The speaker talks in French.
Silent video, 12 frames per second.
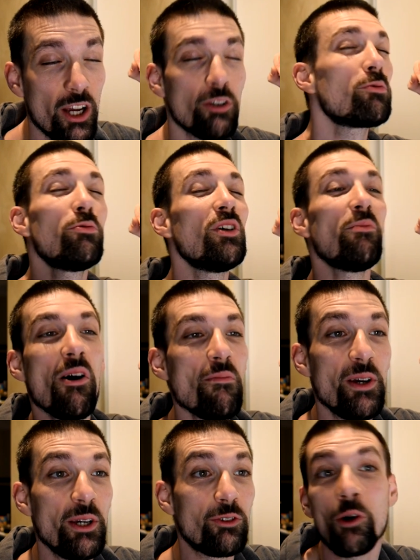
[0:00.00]
Excusez-moi,
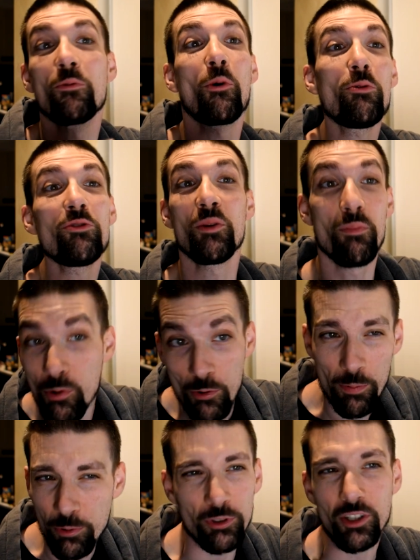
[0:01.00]
mais Tom Cruise est
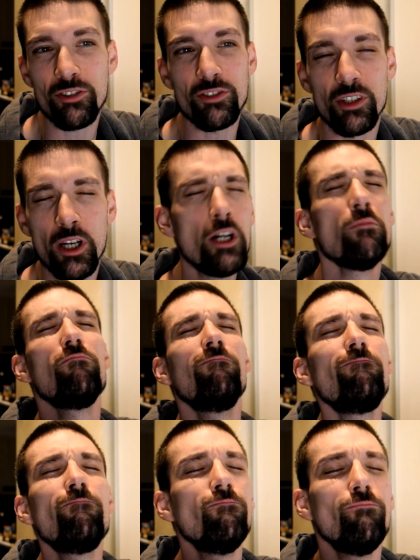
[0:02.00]
beaucoup plus sexy.
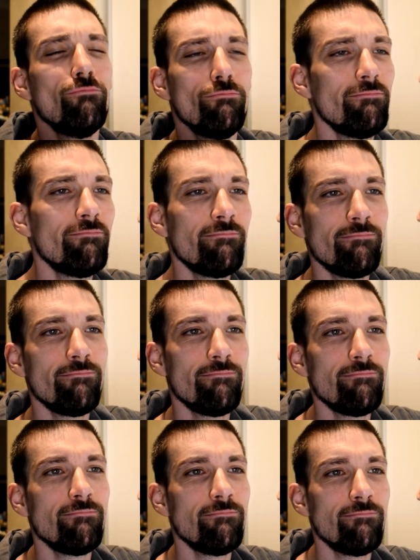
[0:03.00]
Hmm et